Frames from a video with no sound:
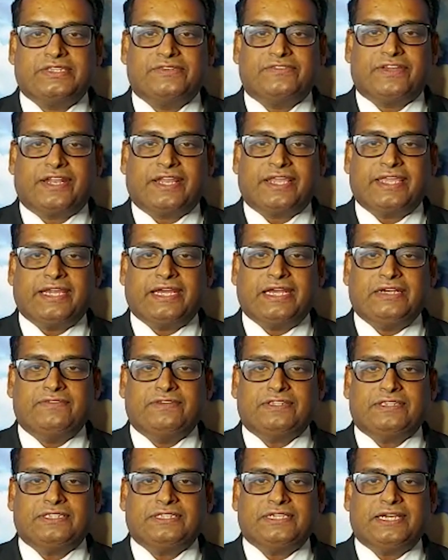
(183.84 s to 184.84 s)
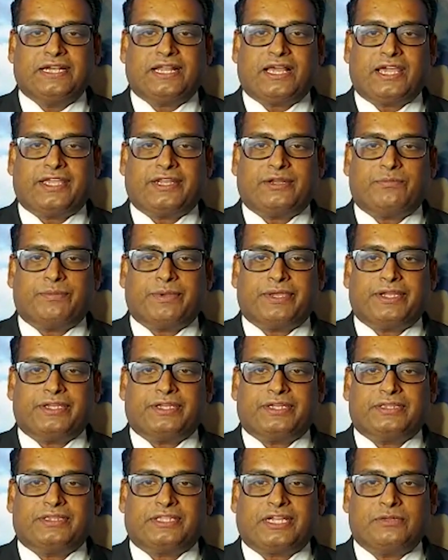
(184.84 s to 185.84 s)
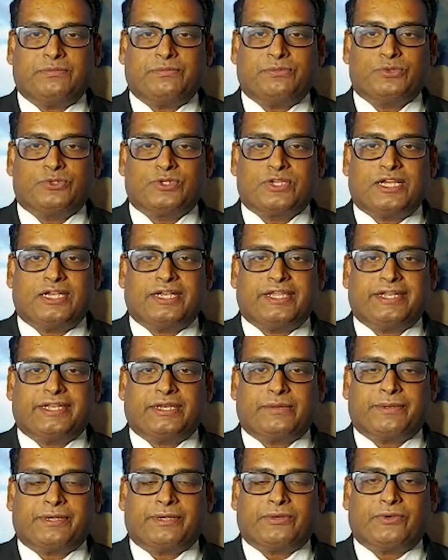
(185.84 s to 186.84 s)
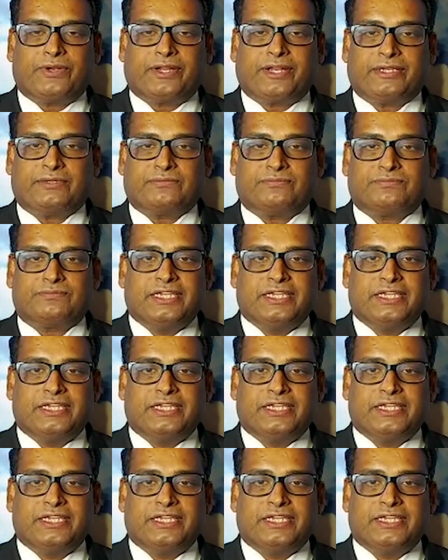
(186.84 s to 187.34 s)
இதுவரை எழுபத்தி ஏழாயிரம் பேருக்கு தடுப்பூசிகள் ஏற்றப்பட்டுள்ளன